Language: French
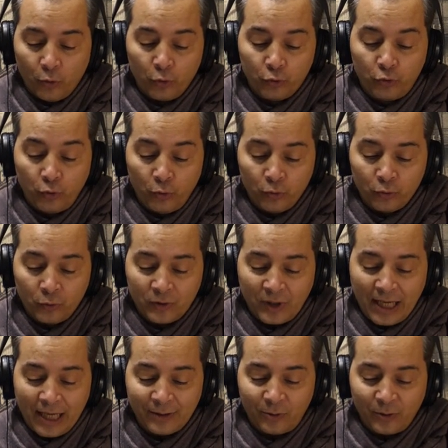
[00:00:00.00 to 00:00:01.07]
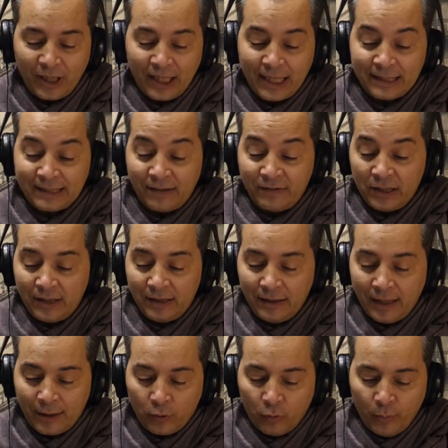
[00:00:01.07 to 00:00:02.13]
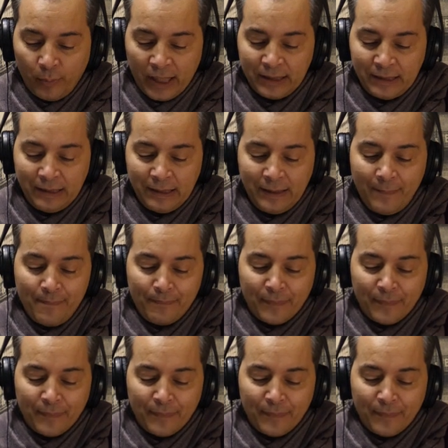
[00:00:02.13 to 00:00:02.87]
au ton dont elle assurait qu'elles avaient été accompagnées,